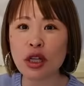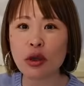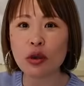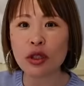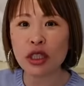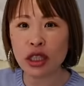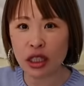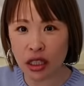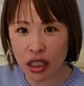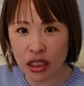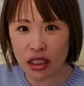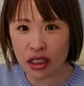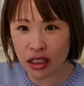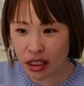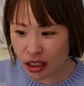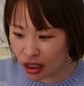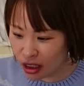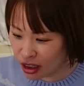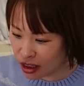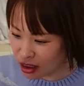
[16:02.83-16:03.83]
を開い
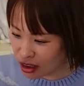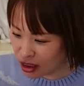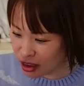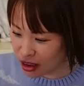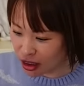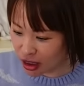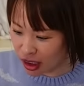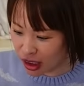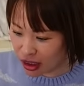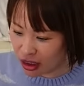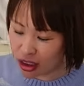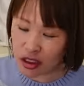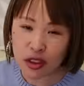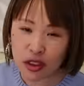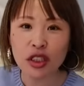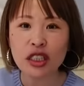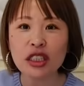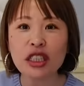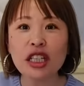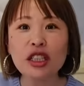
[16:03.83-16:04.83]
て、なんか、じゃあ好
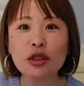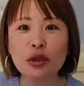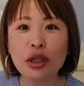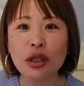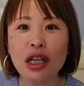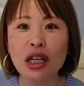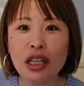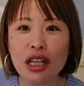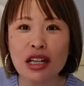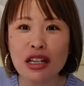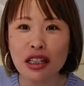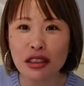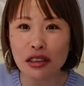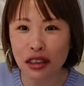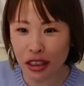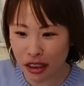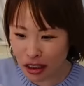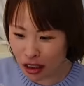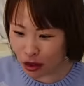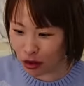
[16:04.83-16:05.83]
きな人から連絡が
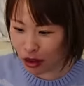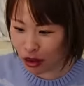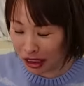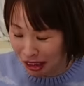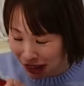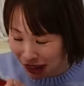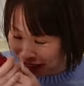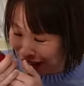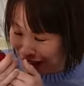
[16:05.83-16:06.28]
来たとかで、なんか、